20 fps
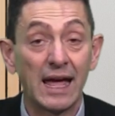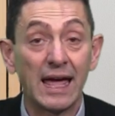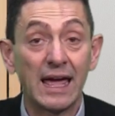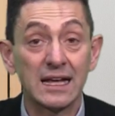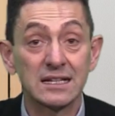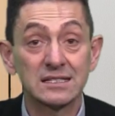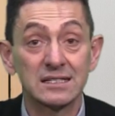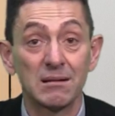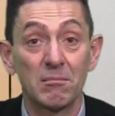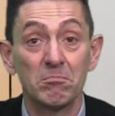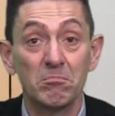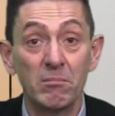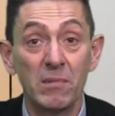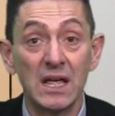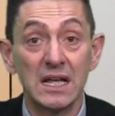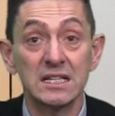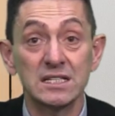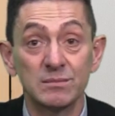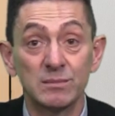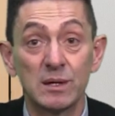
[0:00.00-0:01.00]
essa
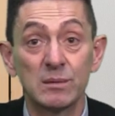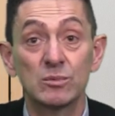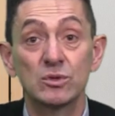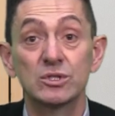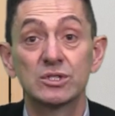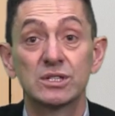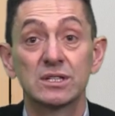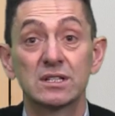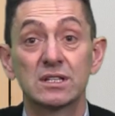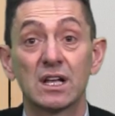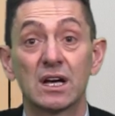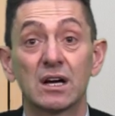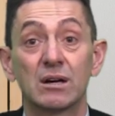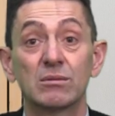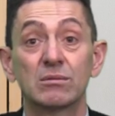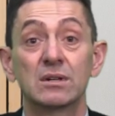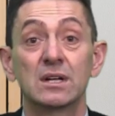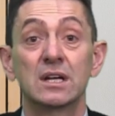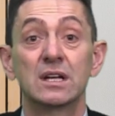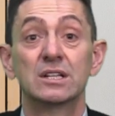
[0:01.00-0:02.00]
mesma
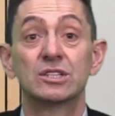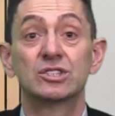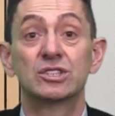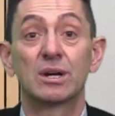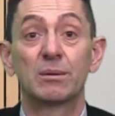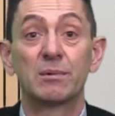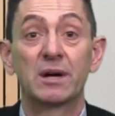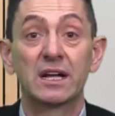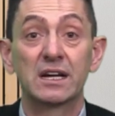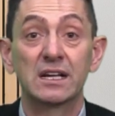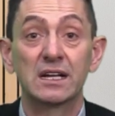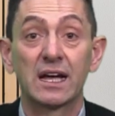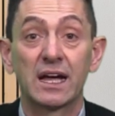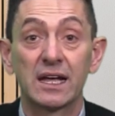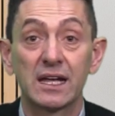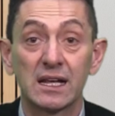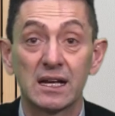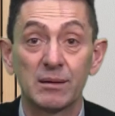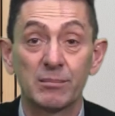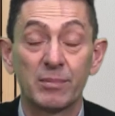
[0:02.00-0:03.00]
multidão
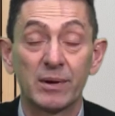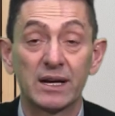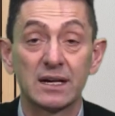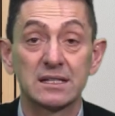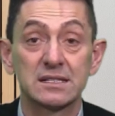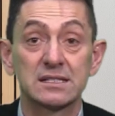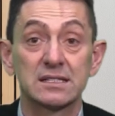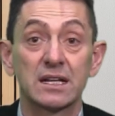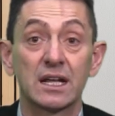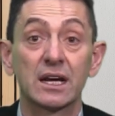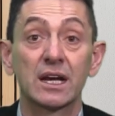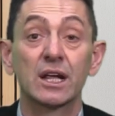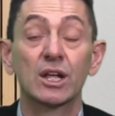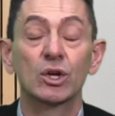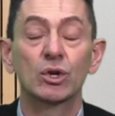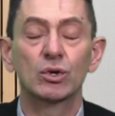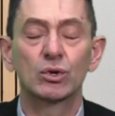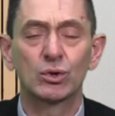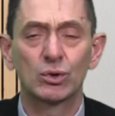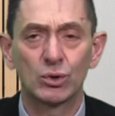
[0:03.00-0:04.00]
chamaria ele para ser
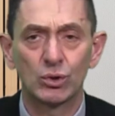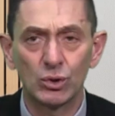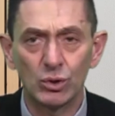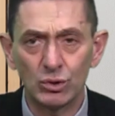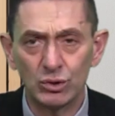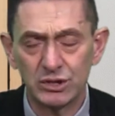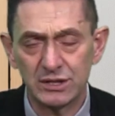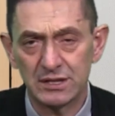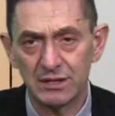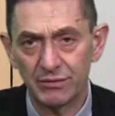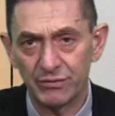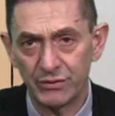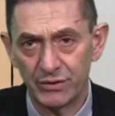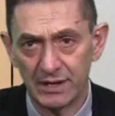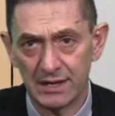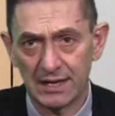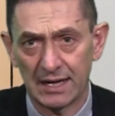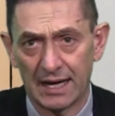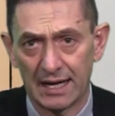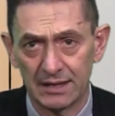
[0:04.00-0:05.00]

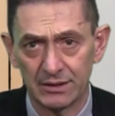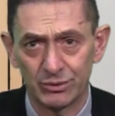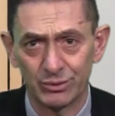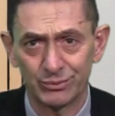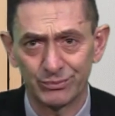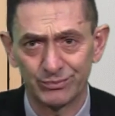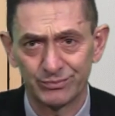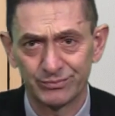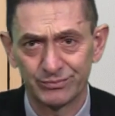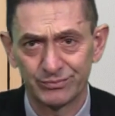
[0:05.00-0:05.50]
crucificado.